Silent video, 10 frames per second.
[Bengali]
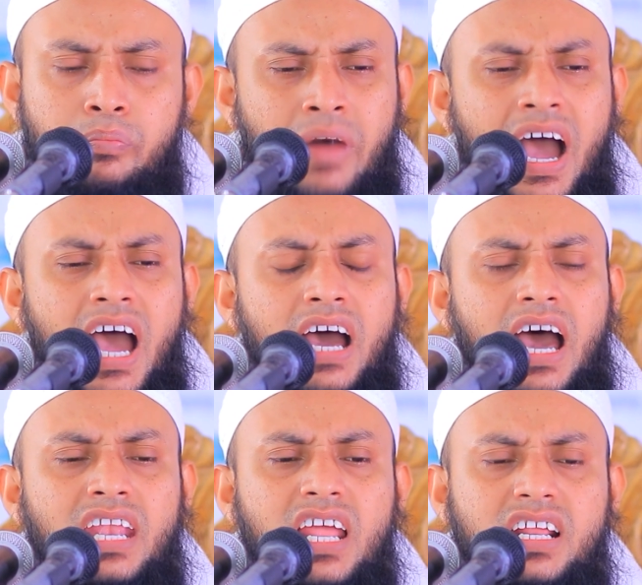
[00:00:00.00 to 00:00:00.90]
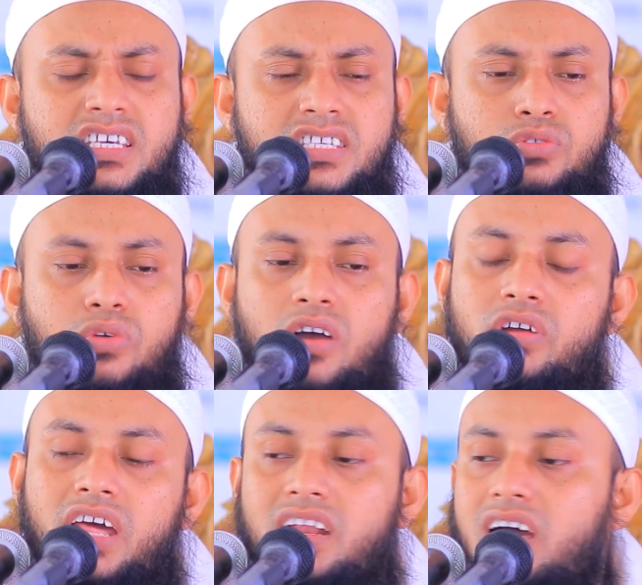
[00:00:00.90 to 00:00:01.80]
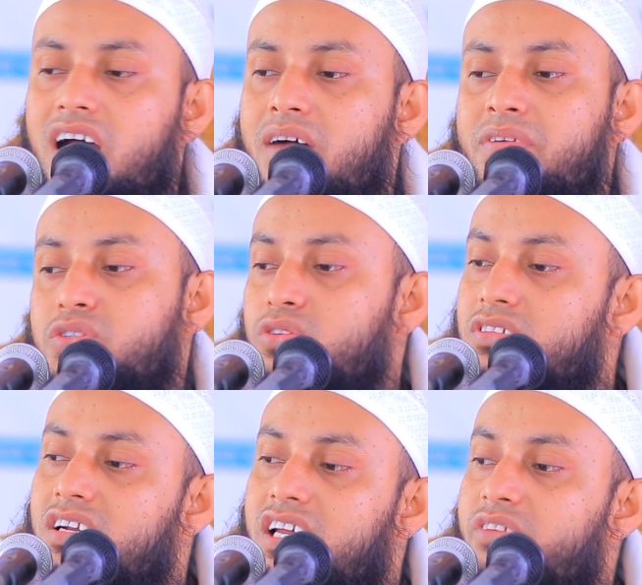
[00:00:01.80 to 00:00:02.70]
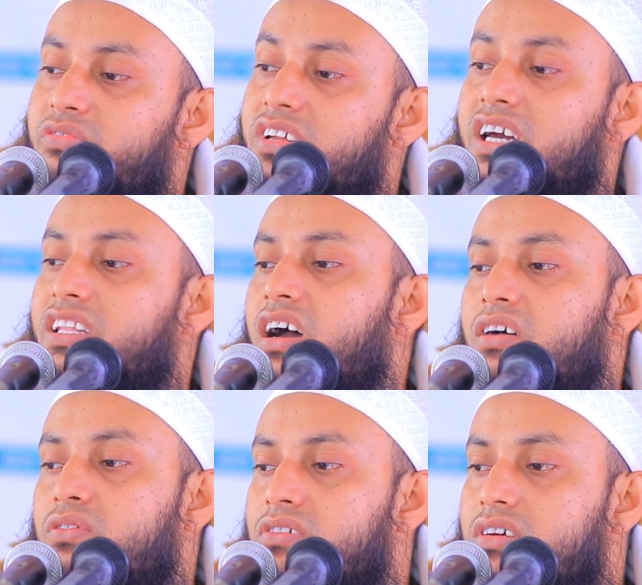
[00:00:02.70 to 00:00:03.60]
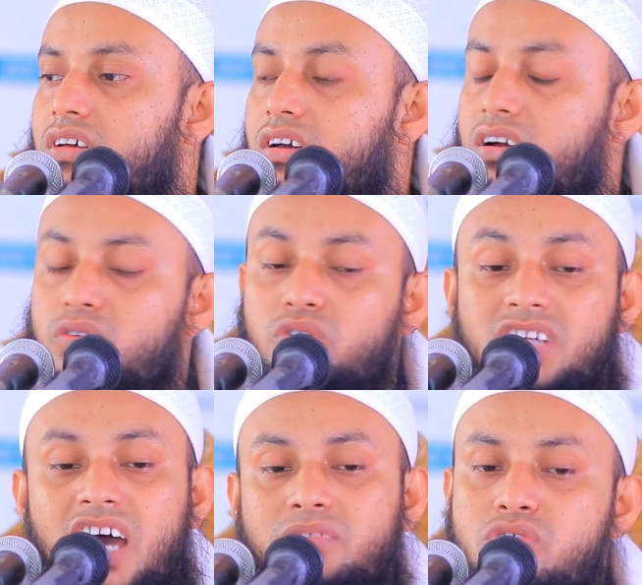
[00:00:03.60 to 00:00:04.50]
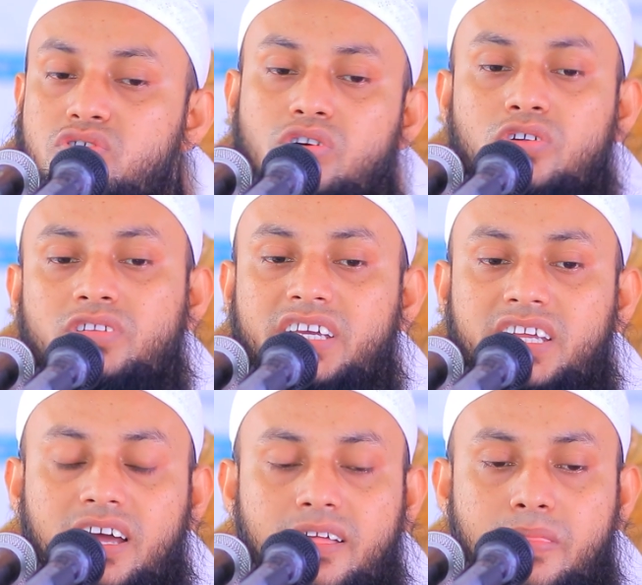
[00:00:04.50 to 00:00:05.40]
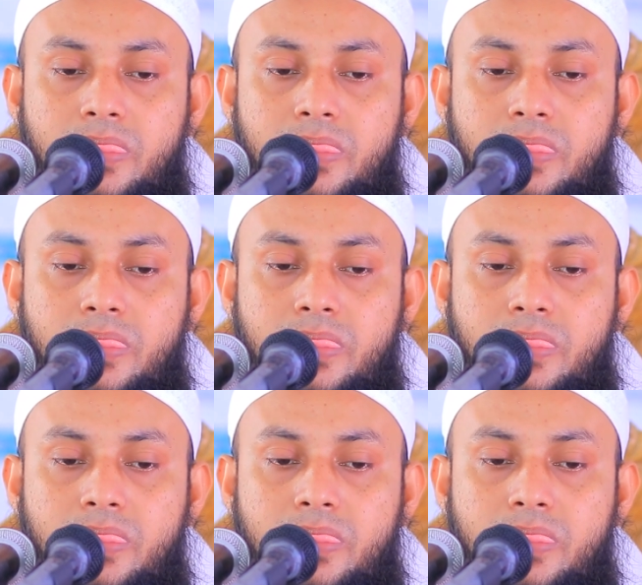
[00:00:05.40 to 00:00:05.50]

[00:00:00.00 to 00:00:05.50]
মা আল্লাহর কাছে দোয়া করে আল্লাহ আমার সন্তানটাকে ফিরে দাও সাত বছর হলো দেখি না